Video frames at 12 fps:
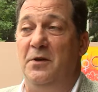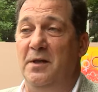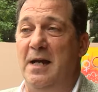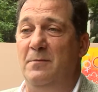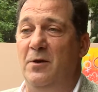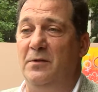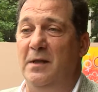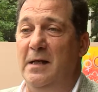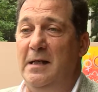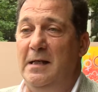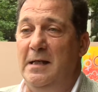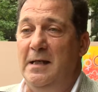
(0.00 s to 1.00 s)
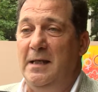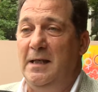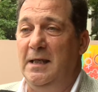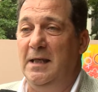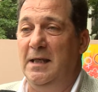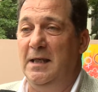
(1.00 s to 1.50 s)
digamos,
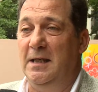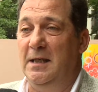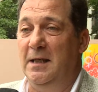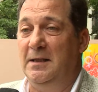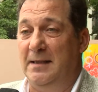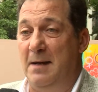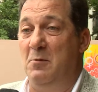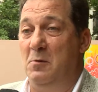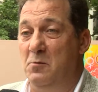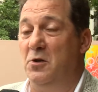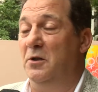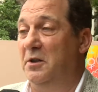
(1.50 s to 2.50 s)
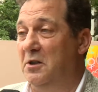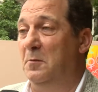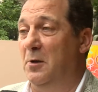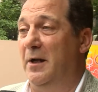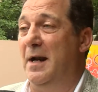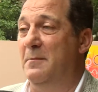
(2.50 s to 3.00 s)
y estamos muy contentos
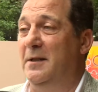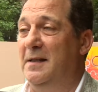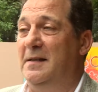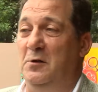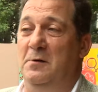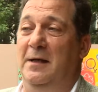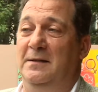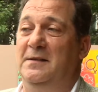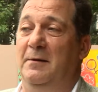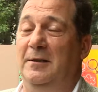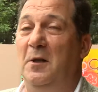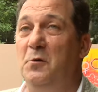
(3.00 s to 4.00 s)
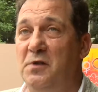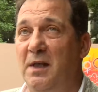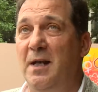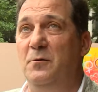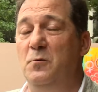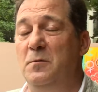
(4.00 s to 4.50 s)
porque realmente es algo que se va a
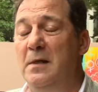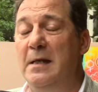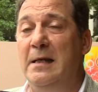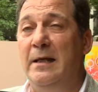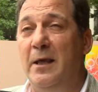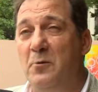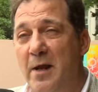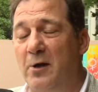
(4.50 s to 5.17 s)
traducir en, en una